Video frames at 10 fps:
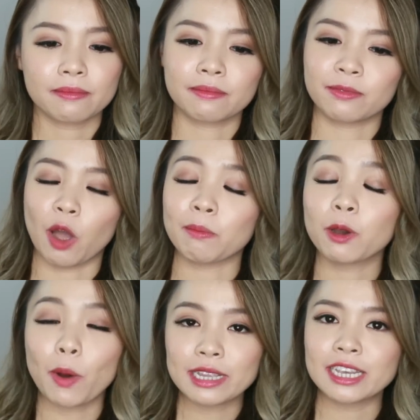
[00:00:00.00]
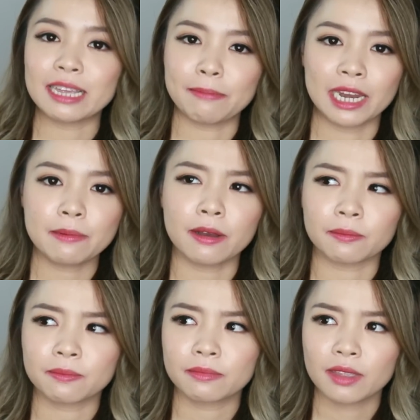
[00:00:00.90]
nó mới quay ra nhìn mình nó bảo
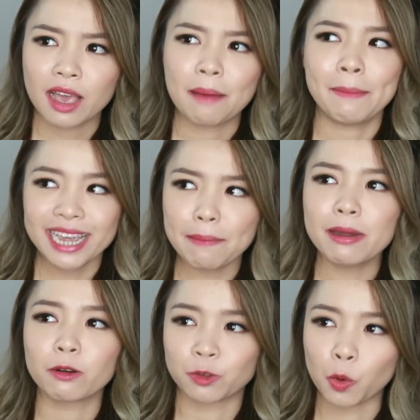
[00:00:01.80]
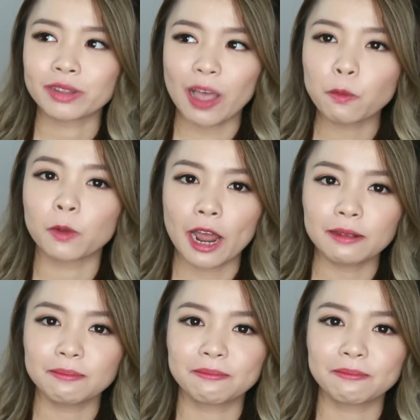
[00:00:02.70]
make up bắt đầu xuống tông rồi đấy